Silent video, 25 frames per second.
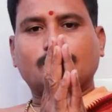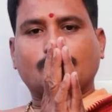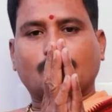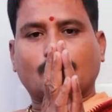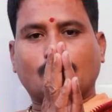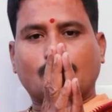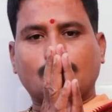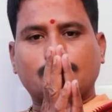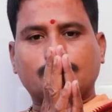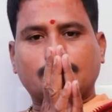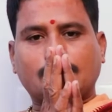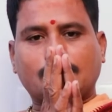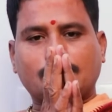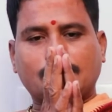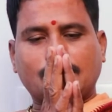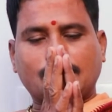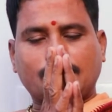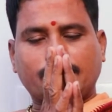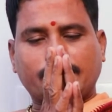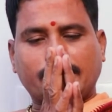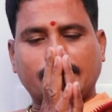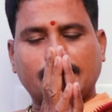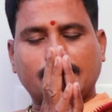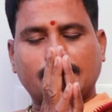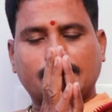ఓం నమో
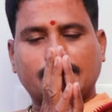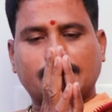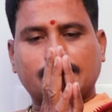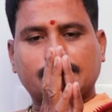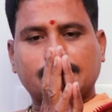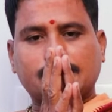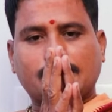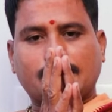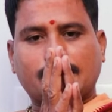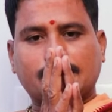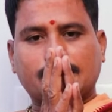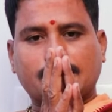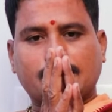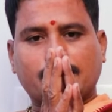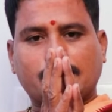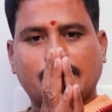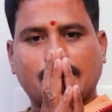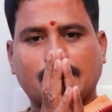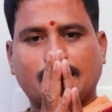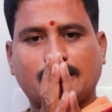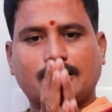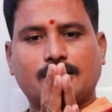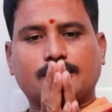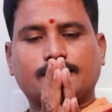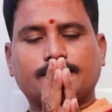వెంకటేశాయ నమ
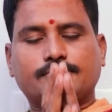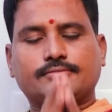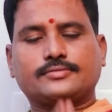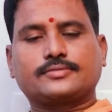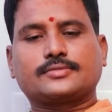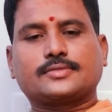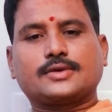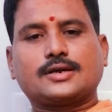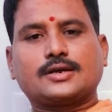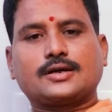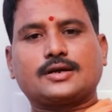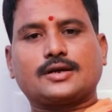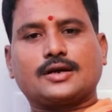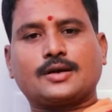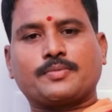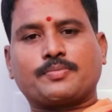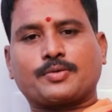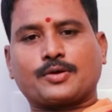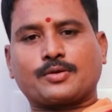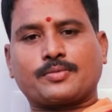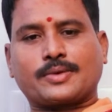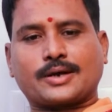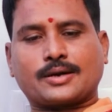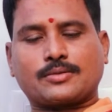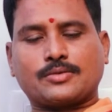
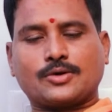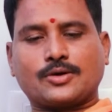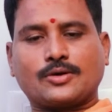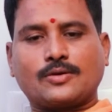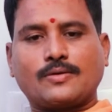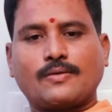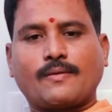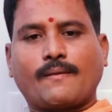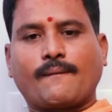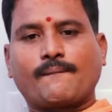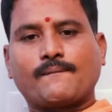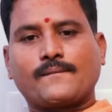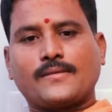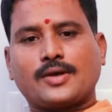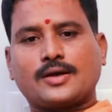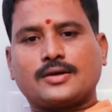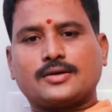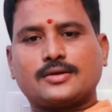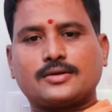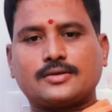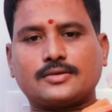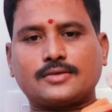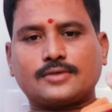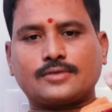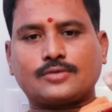ఇప్పుడు మనము
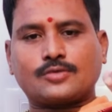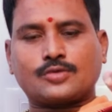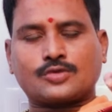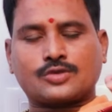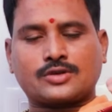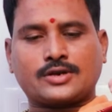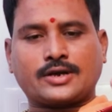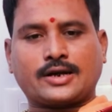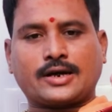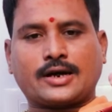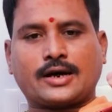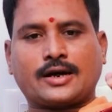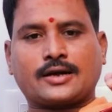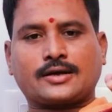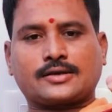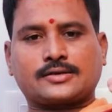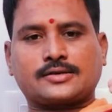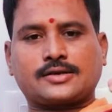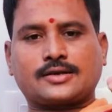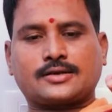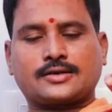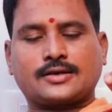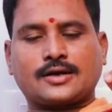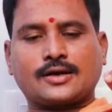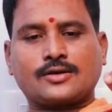కృత్తికా
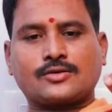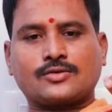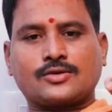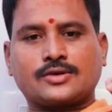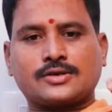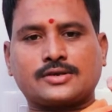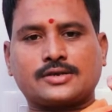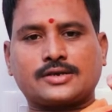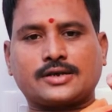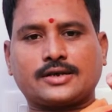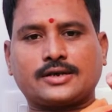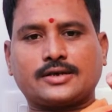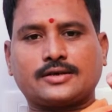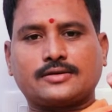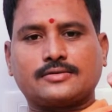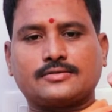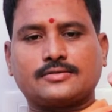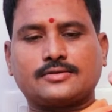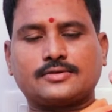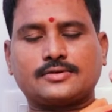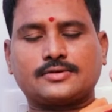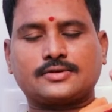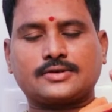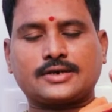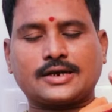నక్షత్రం గురించి
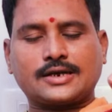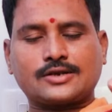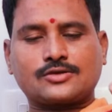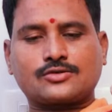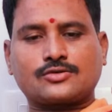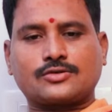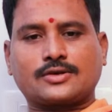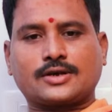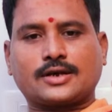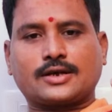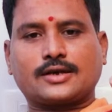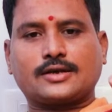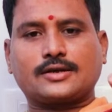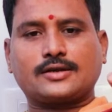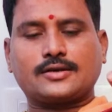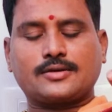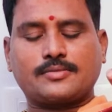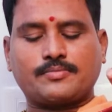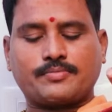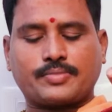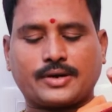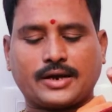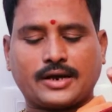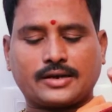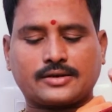తెలుసుకునే
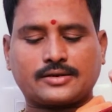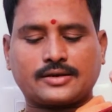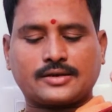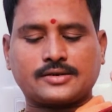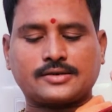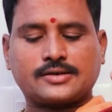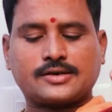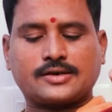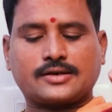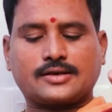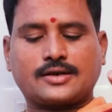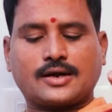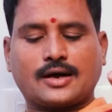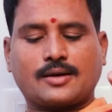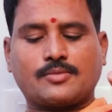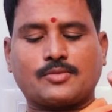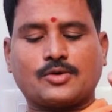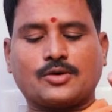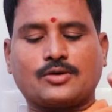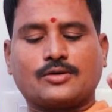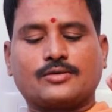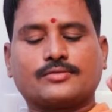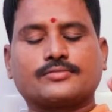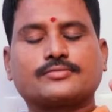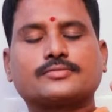ప్రయత్నం
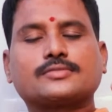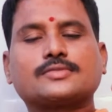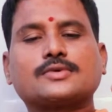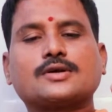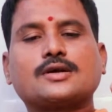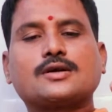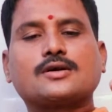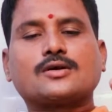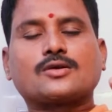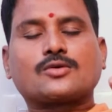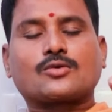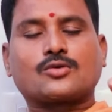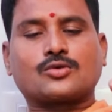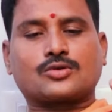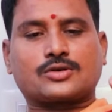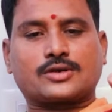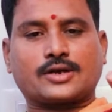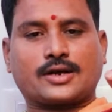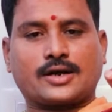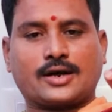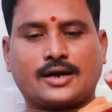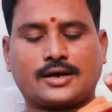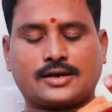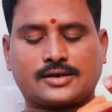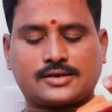చేద్దాము
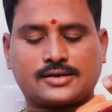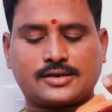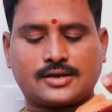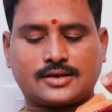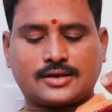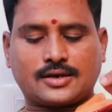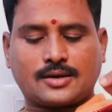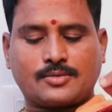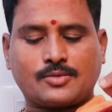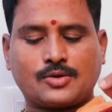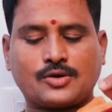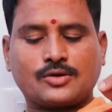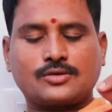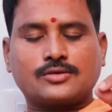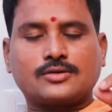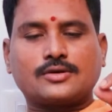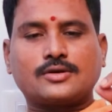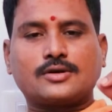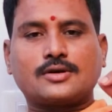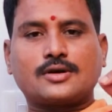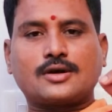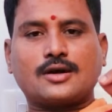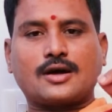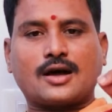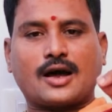కృత్తికా నక్షత్రము
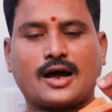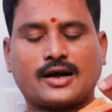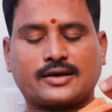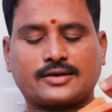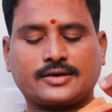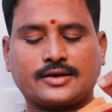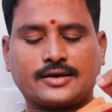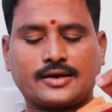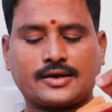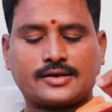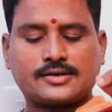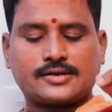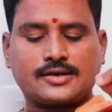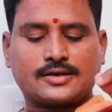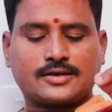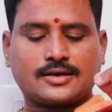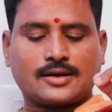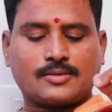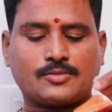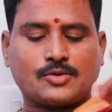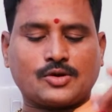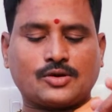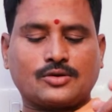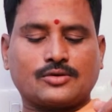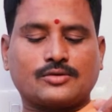అగ్ని
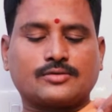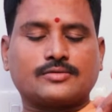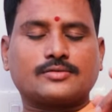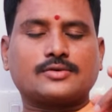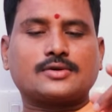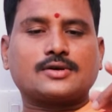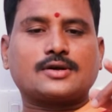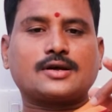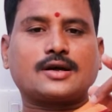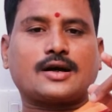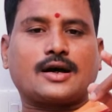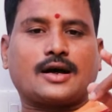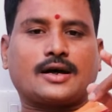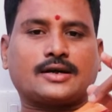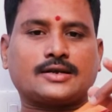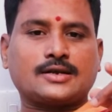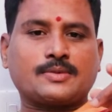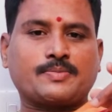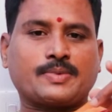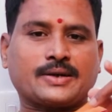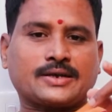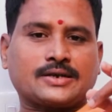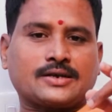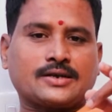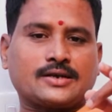నక్షత్రము
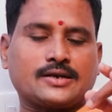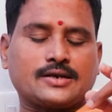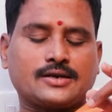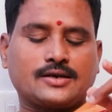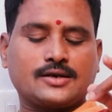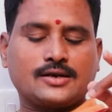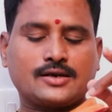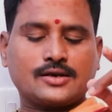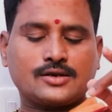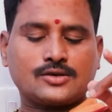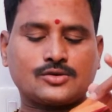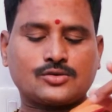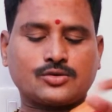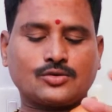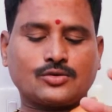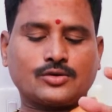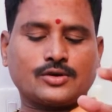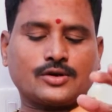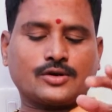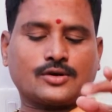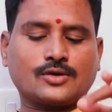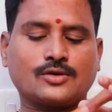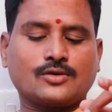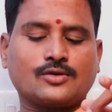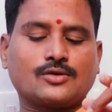అధిపతి
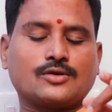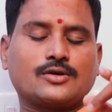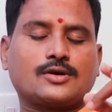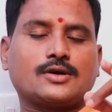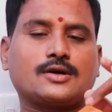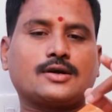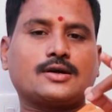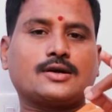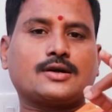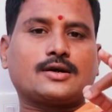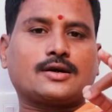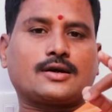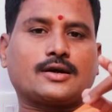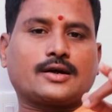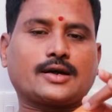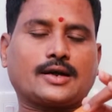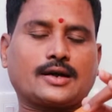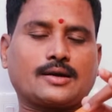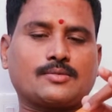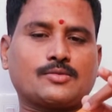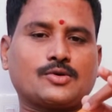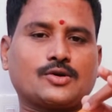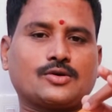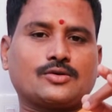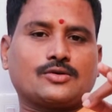సూర్యుడు
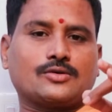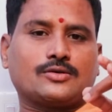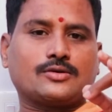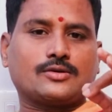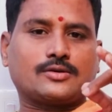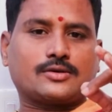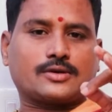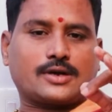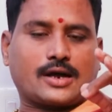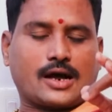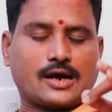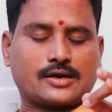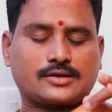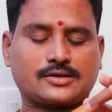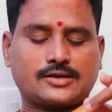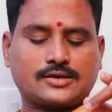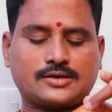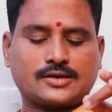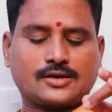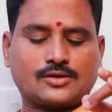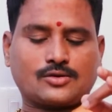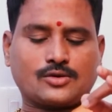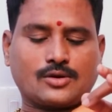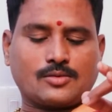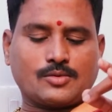ఘనము
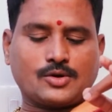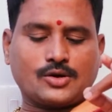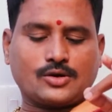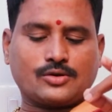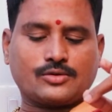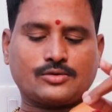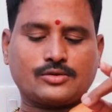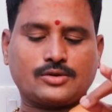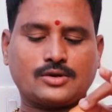రాక్షస గుణము